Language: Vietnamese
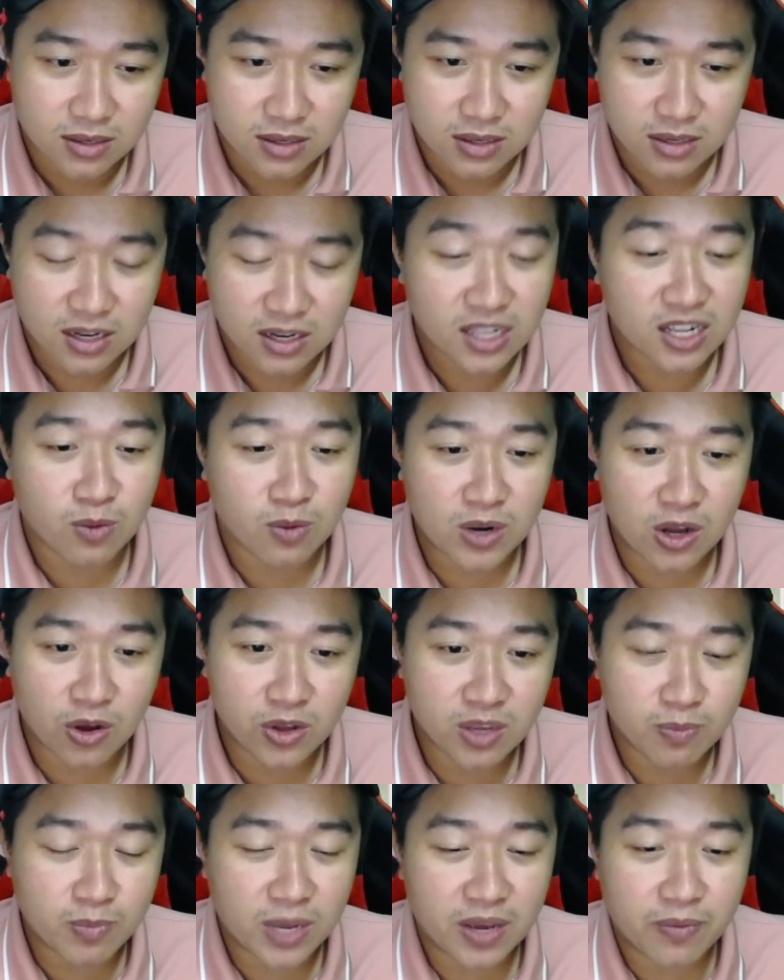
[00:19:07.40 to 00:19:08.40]
nên không nói
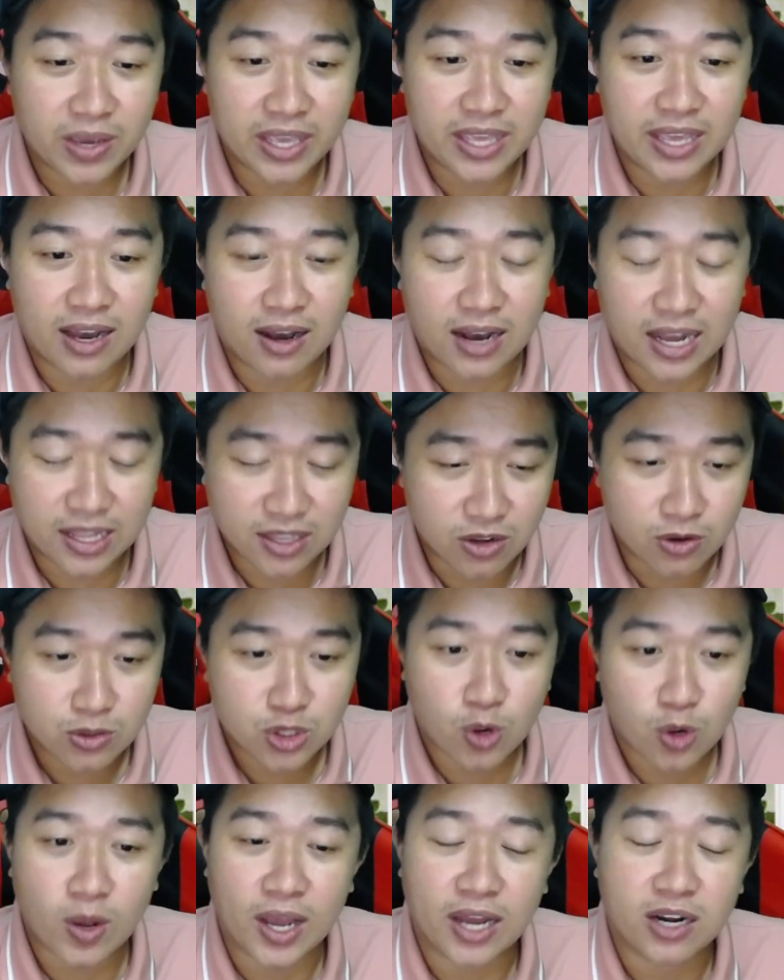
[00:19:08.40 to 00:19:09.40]
nhưng mà bây giờ ảnh hưởng
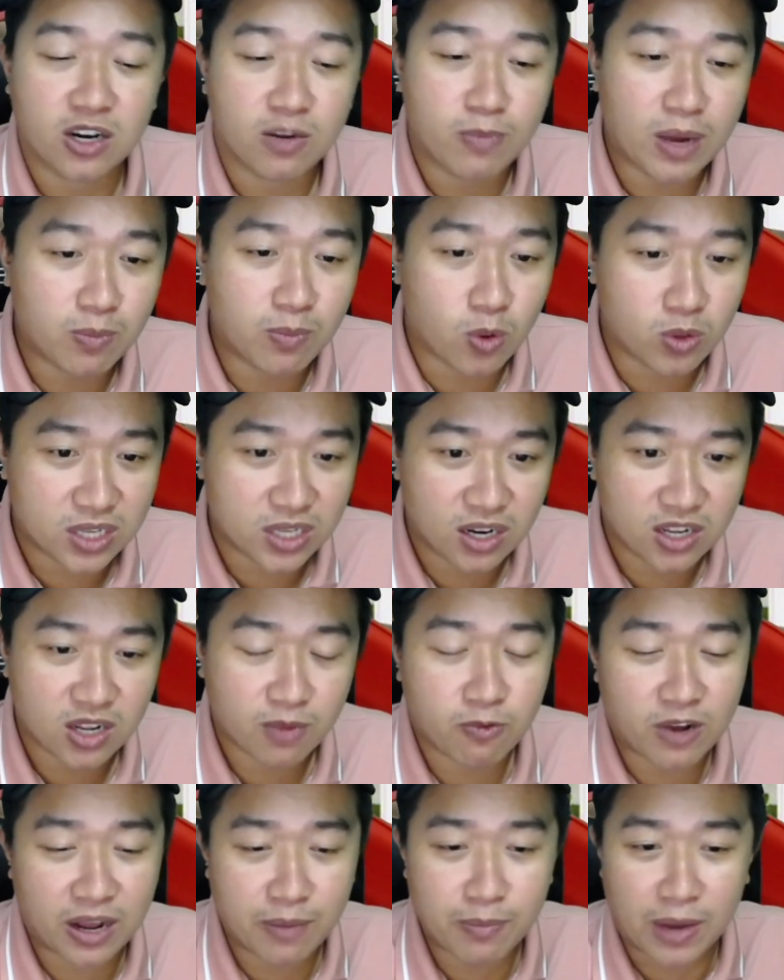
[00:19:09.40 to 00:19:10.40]
tới của hằng rồi bắt buộc sẽ lên nắp
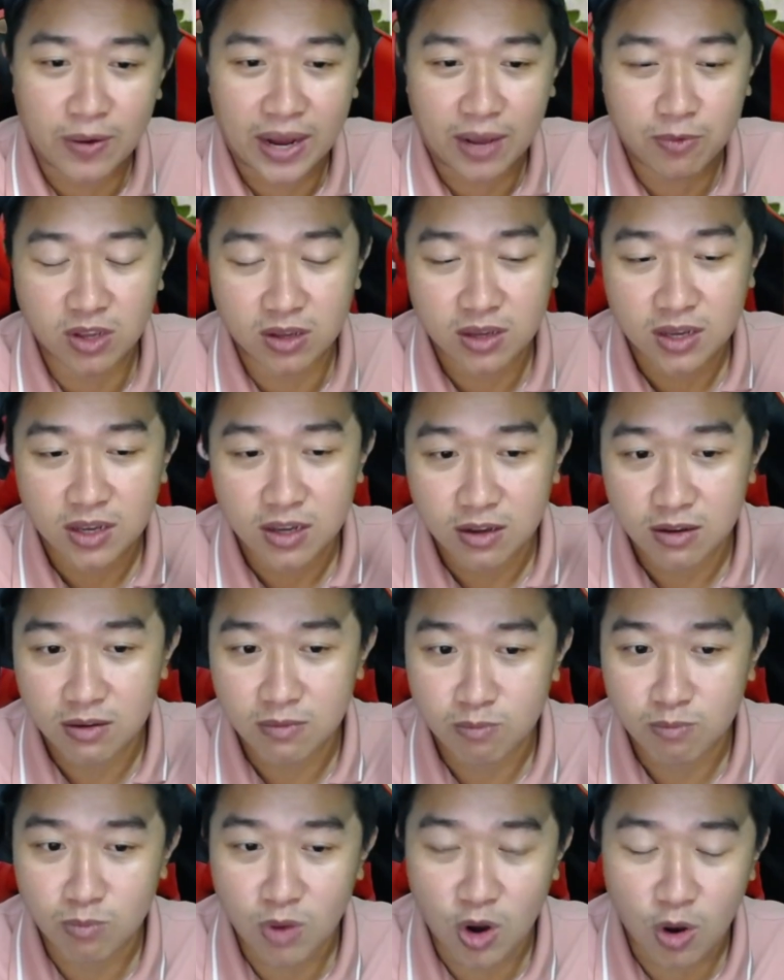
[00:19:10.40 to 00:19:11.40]
và bảo đảm
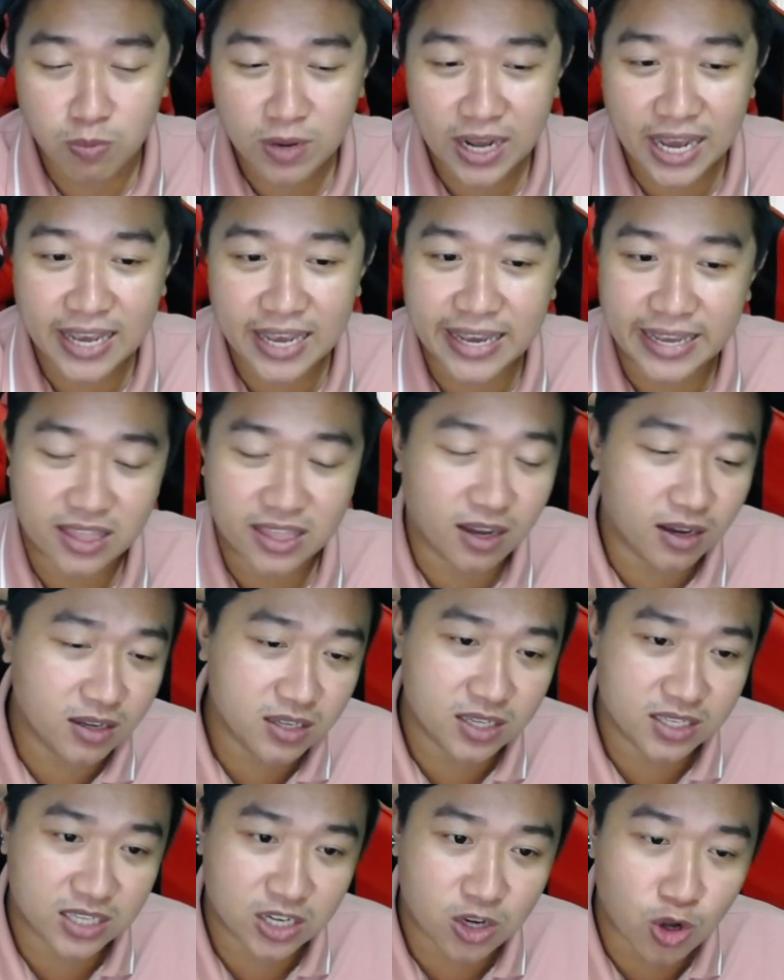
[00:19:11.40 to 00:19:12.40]
một hai ngày tới
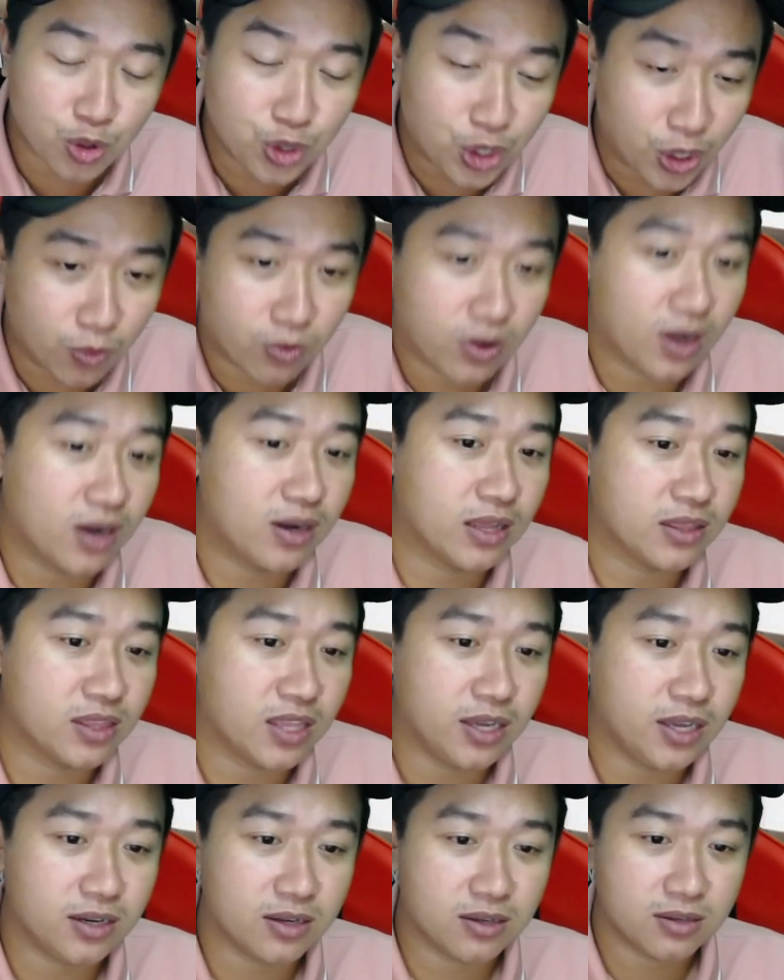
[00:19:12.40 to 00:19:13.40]
thì sẽ có nhiều kênh lên
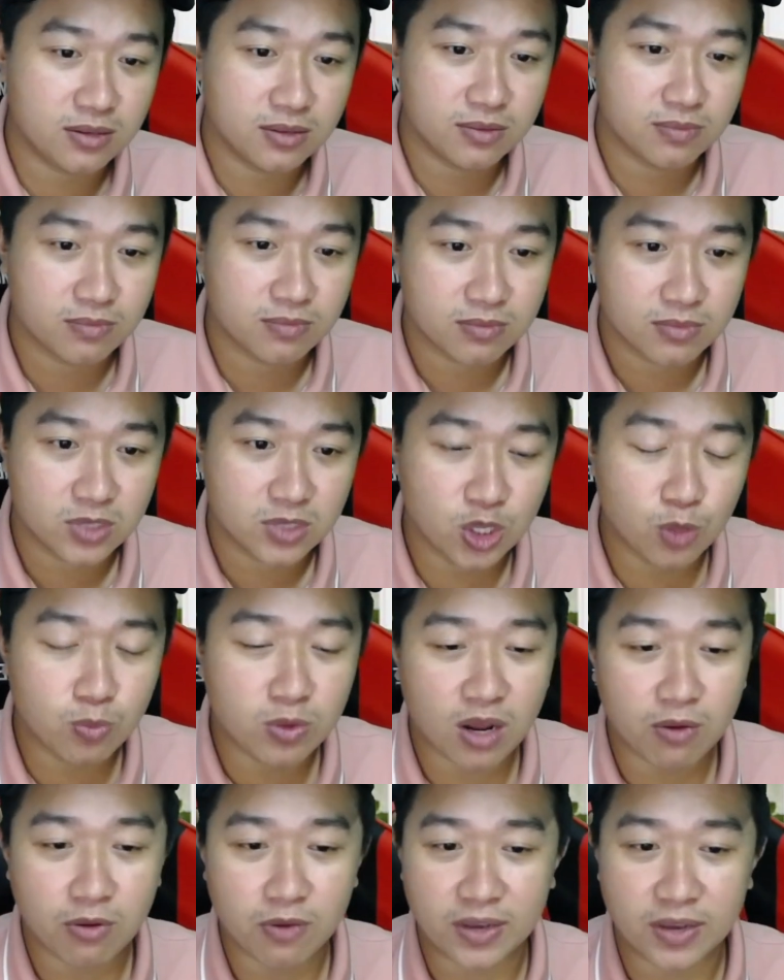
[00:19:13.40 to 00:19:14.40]
tiếng nữa lúc
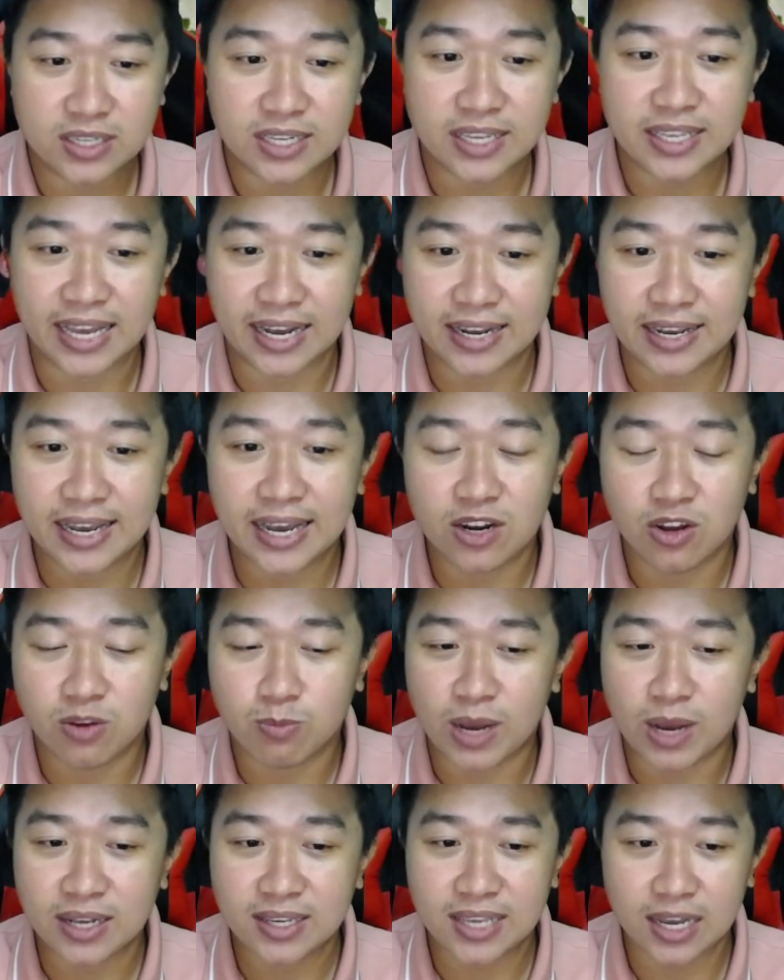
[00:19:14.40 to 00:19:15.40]
đó quý vị sẽ nhận ra được
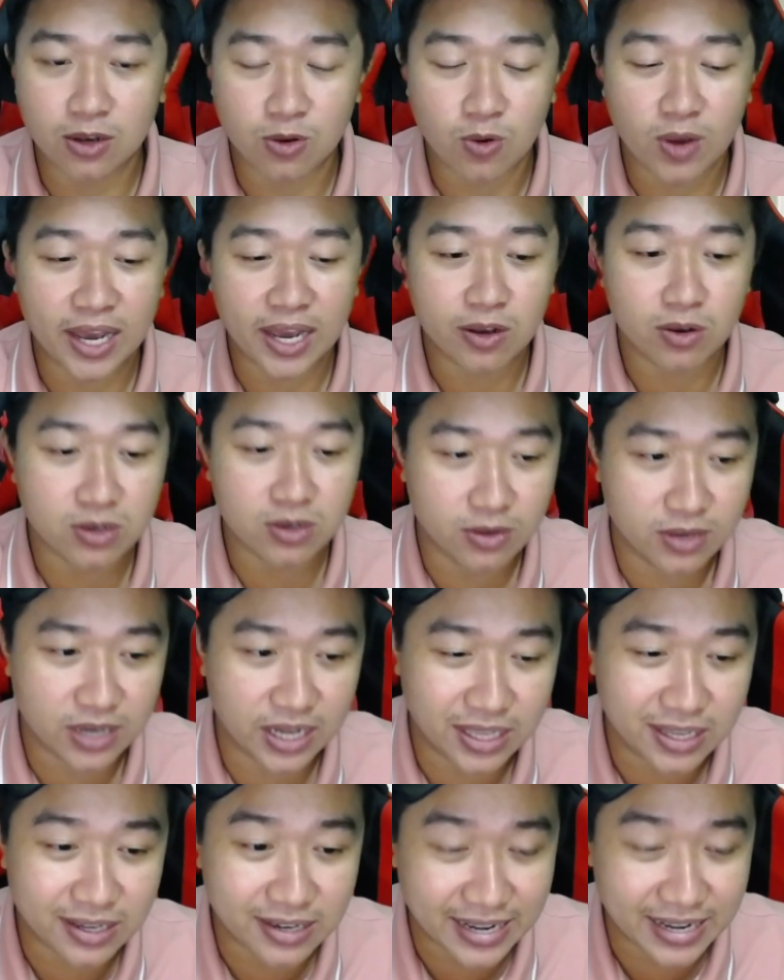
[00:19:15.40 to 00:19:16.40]
bản chất của hai con người này
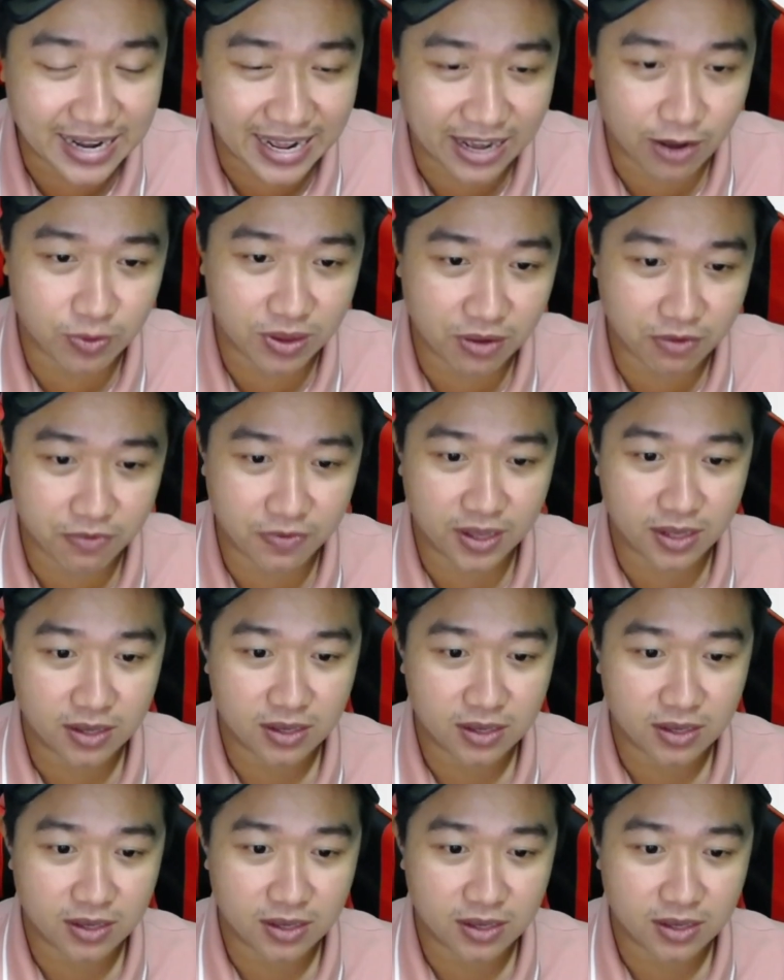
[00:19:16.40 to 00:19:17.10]
như thế nào nha quý vị